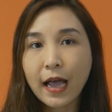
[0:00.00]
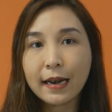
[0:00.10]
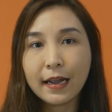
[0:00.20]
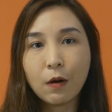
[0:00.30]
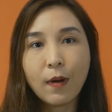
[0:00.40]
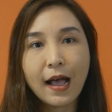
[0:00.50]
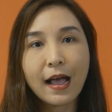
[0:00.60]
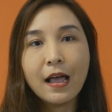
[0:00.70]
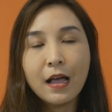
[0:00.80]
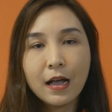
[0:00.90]
กันนะคะว่า
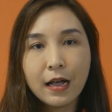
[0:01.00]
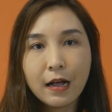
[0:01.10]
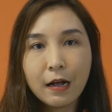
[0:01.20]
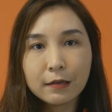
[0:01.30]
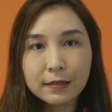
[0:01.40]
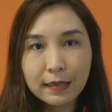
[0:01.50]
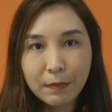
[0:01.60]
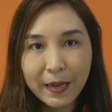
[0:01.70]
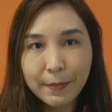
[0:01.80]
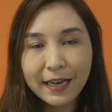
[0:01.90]

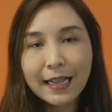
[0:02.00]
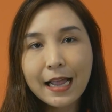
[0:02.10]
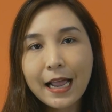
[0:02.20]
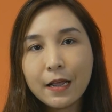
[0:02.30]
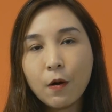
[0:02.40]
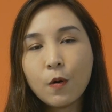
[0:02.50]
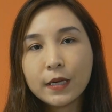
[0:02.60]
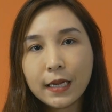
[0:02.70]
ปฏิบัติการ I.O.